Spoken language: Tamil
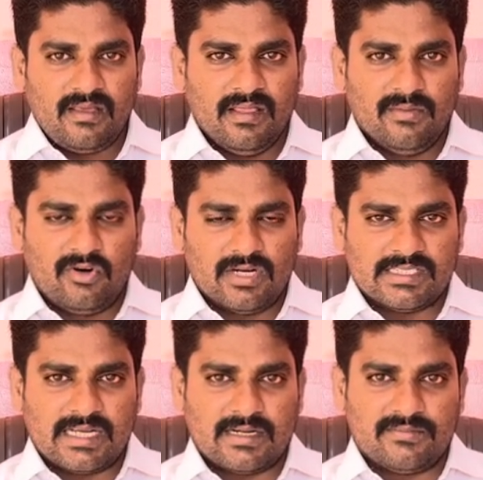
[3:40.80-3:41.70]
இது போன்ற
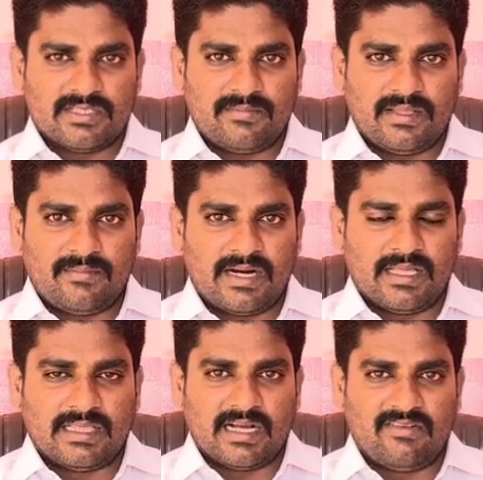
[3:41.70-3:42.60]
சட்டம் சம்பந்தமான
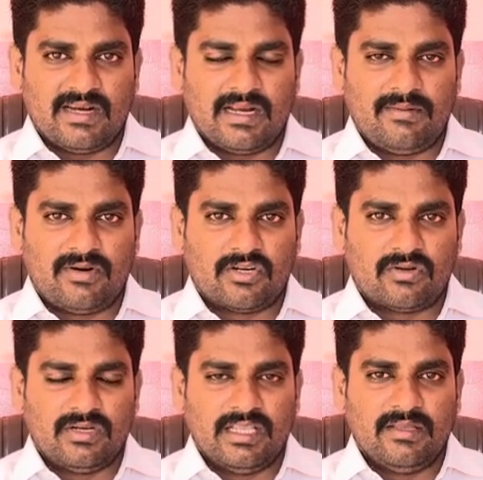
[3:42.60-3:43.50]
தகவல்கள்
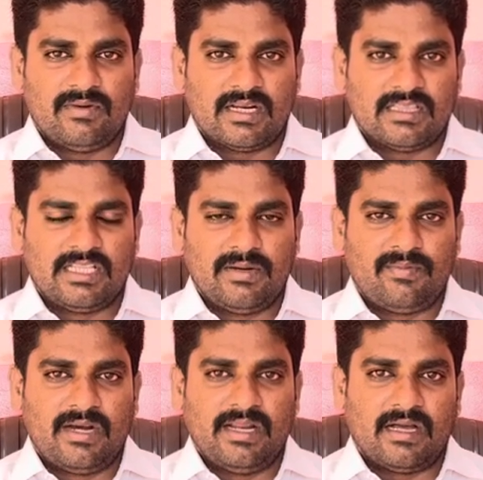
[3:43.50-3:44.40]
மற்றும் நீதிமன்ற
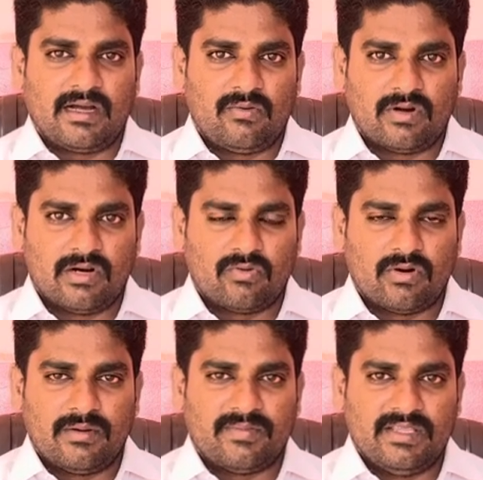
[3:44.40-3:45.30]
தீர்ப்புகளை நாங்கள்
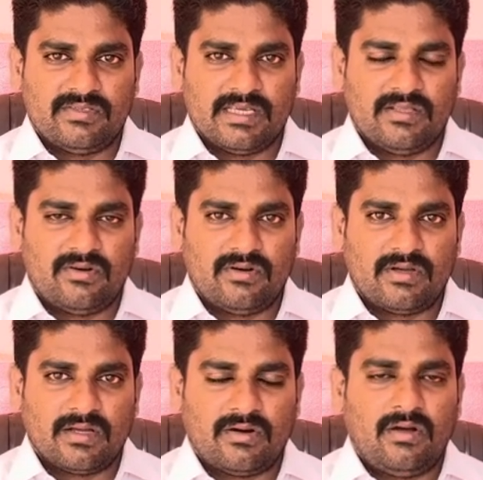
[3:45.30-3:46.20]
உடனுக்குடன் பதிவு செய்து கொண்டு
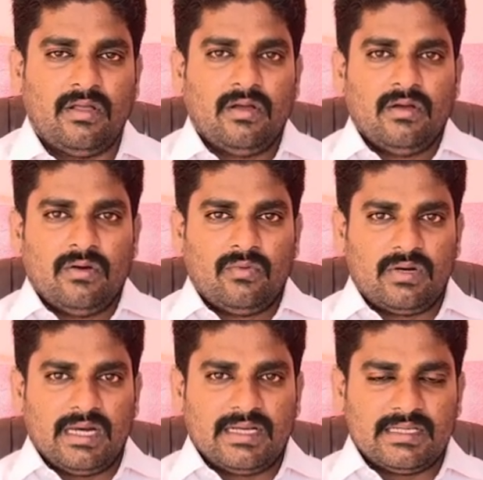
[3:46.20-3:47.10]
வருகிறோம்
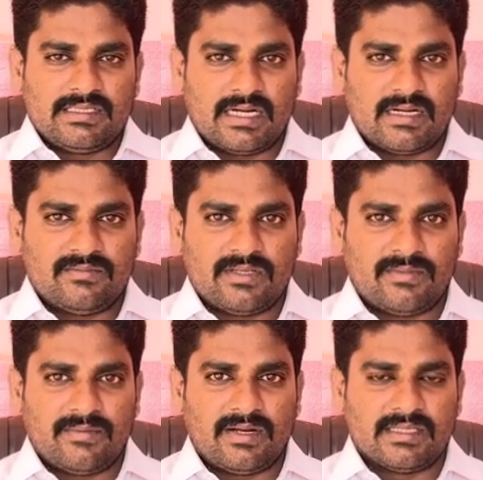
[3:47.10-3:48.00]
உங்களுக்கு சட்டம்
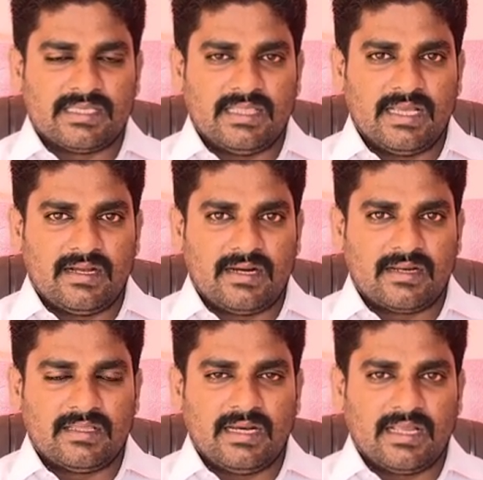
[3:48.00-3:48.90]
சம்மந்தமான சந்தேகங்கள்
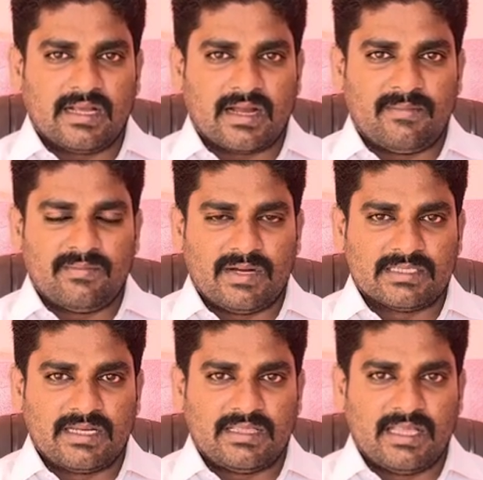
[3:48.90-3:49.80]
இருந்தால் நீங்கள் கமெண்ட்
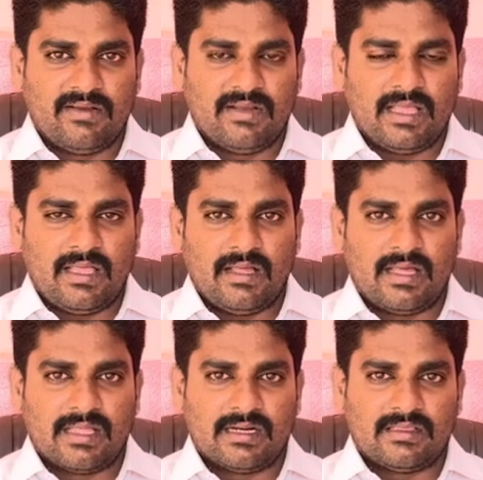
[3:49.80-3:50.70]
பாக்ஸில் தெரிவிங்க
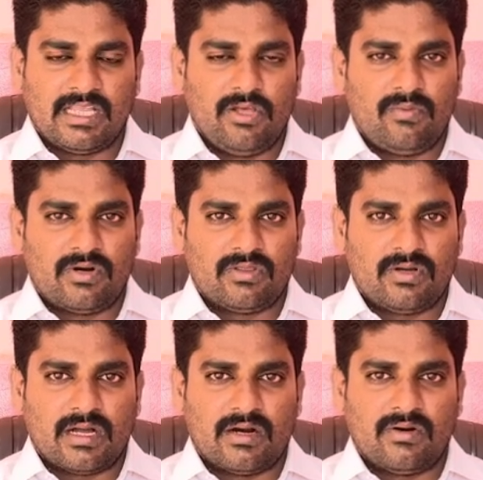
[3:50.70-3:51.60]
அதற்கு
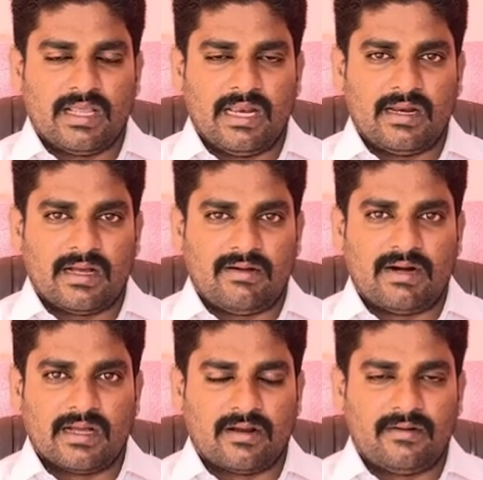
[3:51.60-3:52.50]
தெளிவுபடுத்தும் காணொலிகளை நாங்கள்
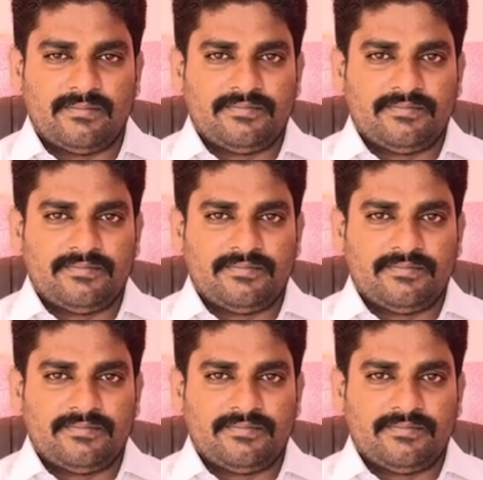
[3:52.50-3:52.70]
வழங்குகிறோம்